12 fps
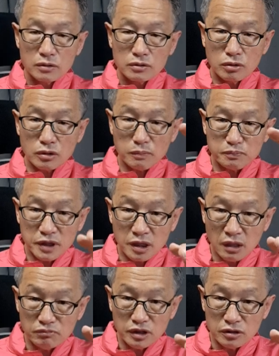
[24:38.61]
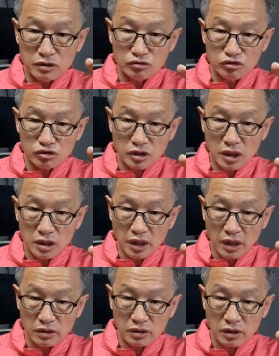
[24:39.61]
그렇게 피난민을 위장한
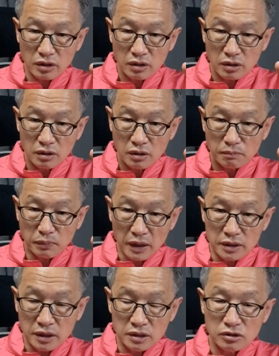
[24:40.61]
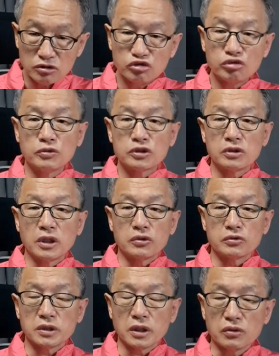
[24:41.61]
대열에 빨갱이들이 숨어서
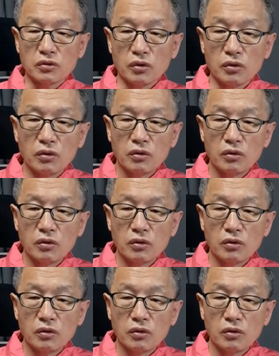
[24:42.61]
내려온다는 거예요.